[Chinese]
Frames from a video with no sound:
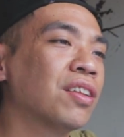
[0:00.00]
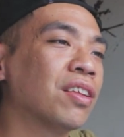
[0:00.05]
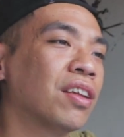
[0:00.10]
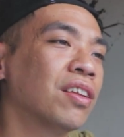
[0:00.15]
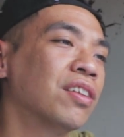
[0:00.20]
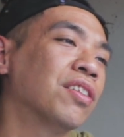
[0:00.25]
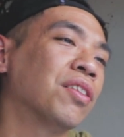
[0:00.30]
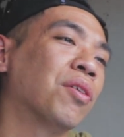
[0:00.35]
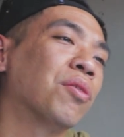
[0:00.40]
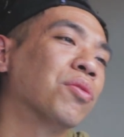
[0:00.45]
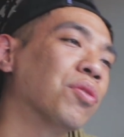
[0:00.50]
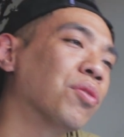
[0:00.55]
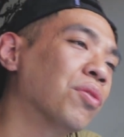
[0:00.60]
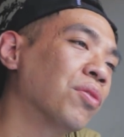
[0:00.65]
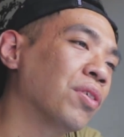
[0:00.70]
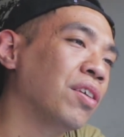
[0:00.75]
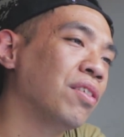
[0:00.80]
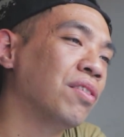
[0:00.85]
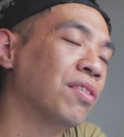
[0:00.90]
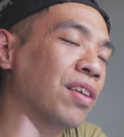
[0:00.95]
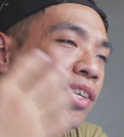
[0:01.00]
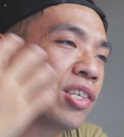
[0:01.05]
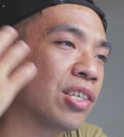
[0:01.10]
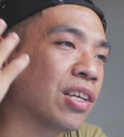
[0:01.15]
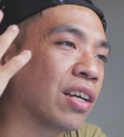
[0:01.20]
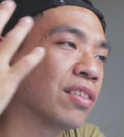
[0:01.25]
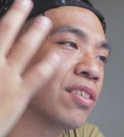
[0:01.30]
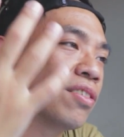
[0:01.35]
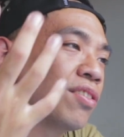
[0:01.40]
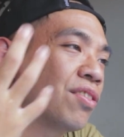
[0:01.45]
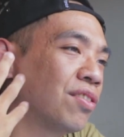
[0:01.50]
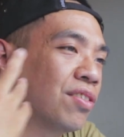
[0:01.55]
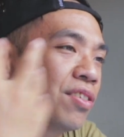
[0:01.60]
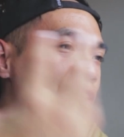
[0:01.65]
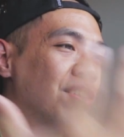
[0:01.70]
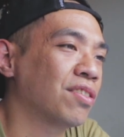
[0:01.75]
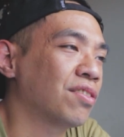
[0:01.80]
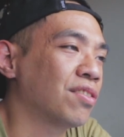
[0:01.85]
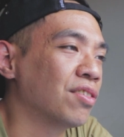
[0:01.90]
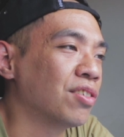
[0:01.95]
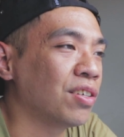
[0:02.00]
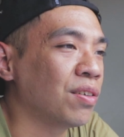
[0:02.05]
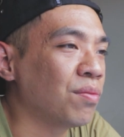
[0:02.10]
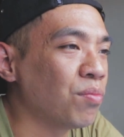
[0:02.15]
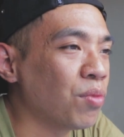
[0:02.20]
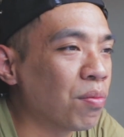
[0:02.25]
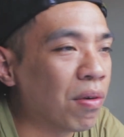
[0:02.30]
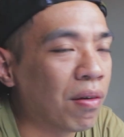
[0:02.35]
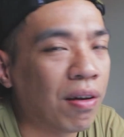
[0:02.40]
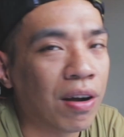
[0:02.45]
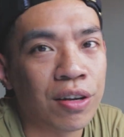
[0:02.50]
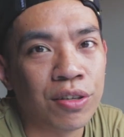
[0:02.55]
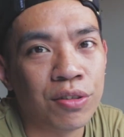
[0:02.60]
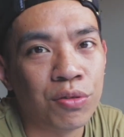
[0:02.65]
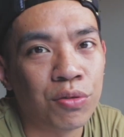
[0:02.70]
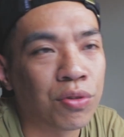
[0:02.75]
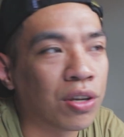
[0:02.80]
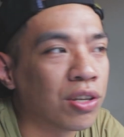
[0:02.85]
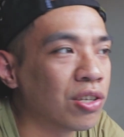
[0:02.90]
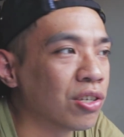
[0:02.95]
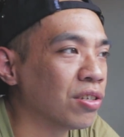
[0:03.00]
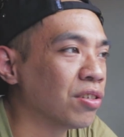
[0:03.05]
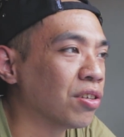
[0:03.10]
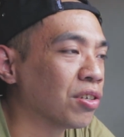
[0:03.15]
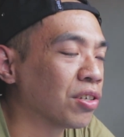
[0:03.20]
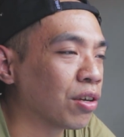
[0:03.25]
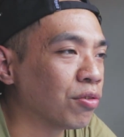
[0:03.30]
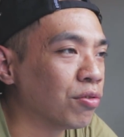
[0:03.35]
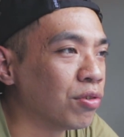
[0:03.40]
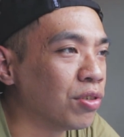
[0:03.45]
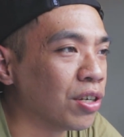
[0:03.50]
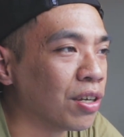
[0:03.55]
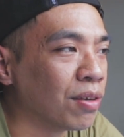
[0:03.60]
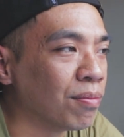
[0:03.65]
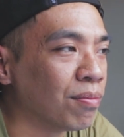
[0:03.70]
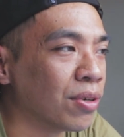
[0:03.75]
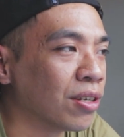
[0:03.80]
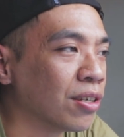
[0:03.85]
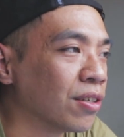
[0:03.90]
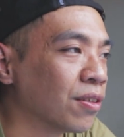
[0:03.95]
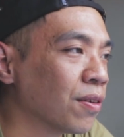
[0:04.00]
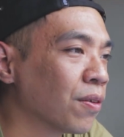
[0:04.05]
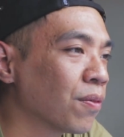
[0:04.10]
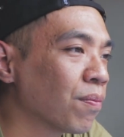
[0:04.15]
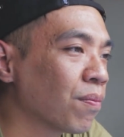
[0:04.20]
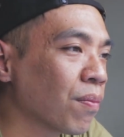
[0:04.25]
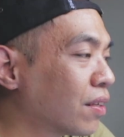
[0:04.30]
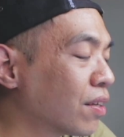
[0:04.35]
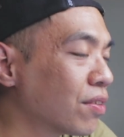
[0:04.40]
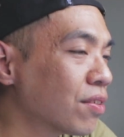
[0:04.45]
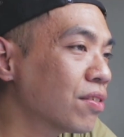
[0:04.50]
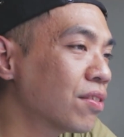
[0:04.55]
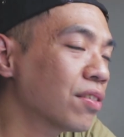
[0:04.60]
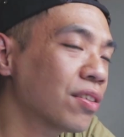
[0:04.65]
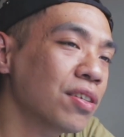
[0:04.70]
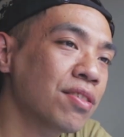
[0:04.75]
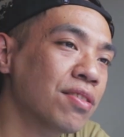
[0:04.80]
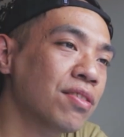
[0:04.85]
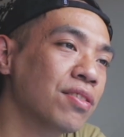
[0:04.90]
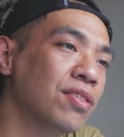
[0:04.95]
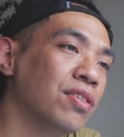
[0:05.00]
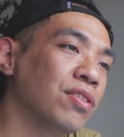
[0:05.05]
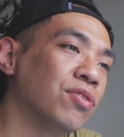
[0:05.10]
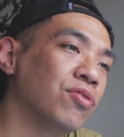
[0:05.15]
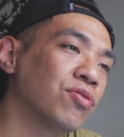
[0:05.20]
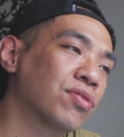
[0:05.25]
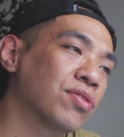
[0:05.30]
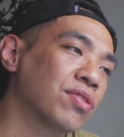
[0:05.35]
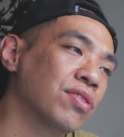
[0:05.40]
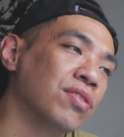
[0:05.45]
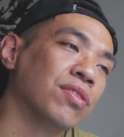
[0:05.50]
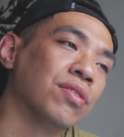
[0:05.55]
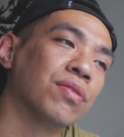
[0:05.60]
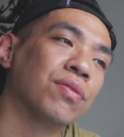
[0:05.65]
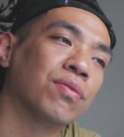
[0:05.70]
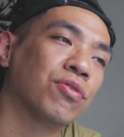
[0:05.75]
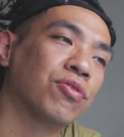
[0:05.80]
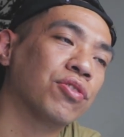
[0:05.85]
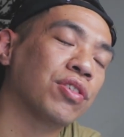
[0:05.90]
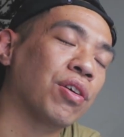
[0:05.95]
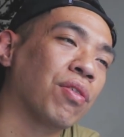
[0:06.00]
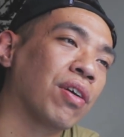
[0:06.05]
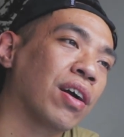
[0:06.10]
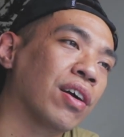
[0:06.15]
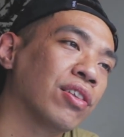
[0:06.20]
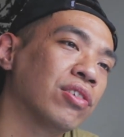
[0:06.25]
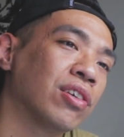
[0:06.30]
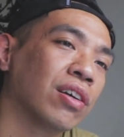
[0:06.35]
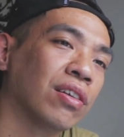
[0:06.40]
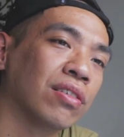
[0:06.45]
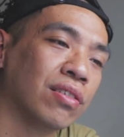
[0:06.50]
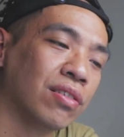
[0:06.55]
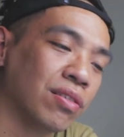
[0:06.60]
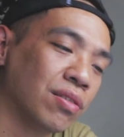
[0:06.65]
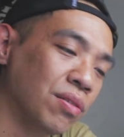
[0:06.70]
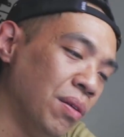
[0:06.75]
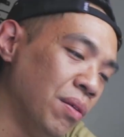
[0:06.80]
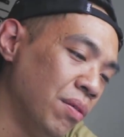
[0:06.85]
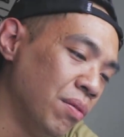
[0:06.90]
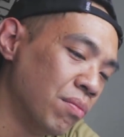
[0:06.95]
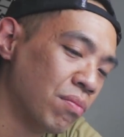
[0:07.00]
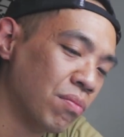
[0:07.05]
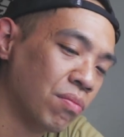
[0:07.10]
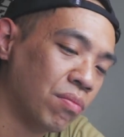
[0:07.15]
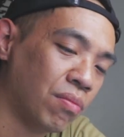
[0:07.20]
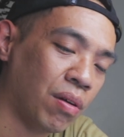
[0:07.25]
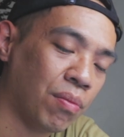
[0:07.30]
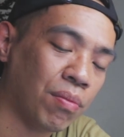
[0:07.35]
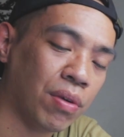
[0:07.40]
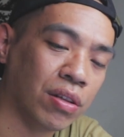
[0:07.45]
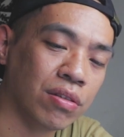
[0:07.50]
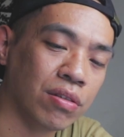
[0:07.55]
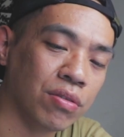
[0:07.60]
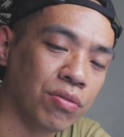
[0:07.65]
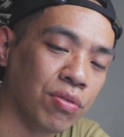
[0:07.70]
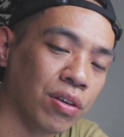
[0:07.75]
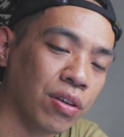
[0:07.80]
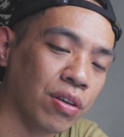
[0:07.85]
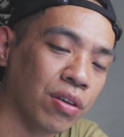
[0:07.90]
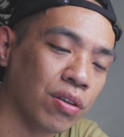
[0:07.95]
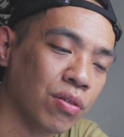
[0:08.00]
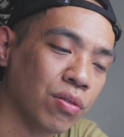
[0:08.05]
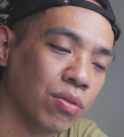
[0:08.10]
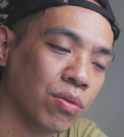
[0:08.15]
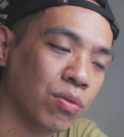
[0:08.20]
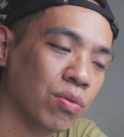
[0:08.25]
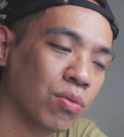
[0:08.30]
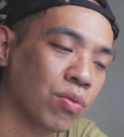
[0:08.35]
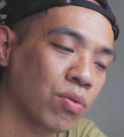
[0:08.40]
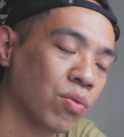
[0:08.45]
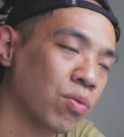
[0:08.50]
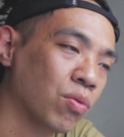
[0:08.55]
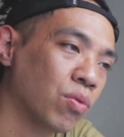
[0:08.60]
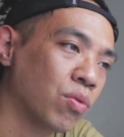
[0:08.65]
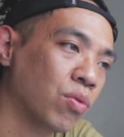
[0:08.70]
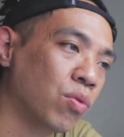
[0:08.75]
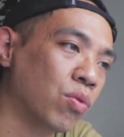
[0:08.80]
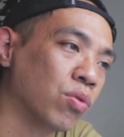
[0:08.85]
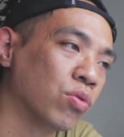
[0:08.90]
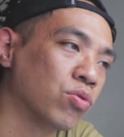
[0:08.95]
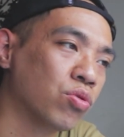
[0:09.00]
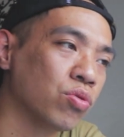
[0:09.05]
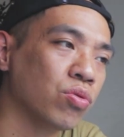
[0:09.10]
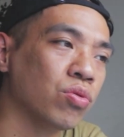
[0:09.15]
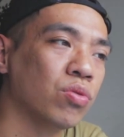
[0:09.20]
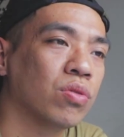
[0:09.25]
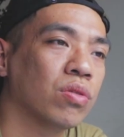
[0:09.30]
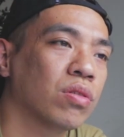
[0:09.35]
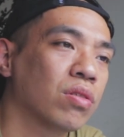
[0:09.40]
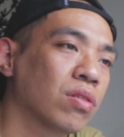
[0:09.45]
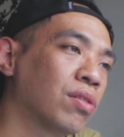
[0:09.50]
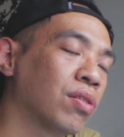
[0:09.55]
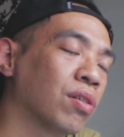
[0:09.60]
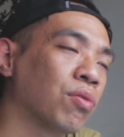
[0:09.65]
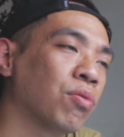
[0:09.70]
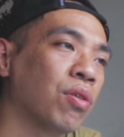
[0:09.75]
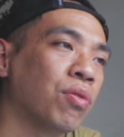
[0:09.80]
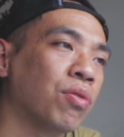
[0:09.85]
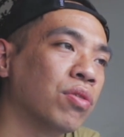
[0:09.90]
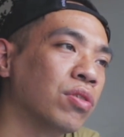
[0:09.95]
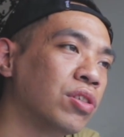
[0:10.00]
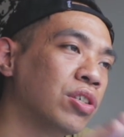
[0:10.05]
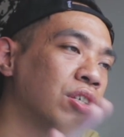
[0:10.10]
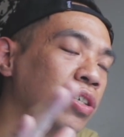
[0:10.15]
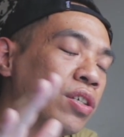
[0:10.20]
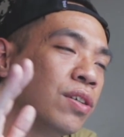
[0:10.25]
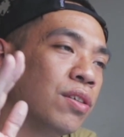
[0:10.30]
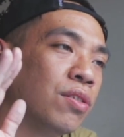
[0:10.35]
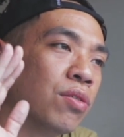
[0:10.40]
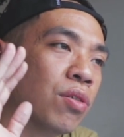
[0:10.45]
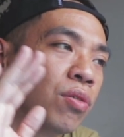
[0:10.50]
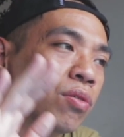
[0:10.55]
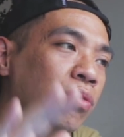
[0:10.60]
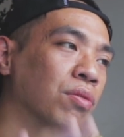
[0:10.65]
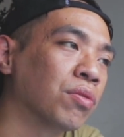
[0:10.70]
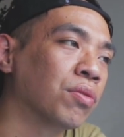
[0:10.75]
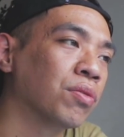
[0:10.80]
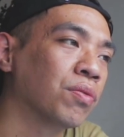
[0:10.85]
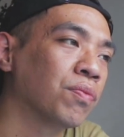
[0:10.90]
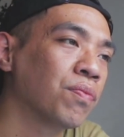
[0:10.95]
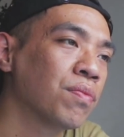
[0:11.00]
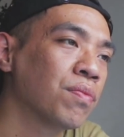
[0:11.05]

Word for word: 他在脑中一直在想的是这些事情，没有办法很专心的下去剪影片。但是这些事情就是，就像我刚刚讲的，慢慢的会过去，成为我记忆中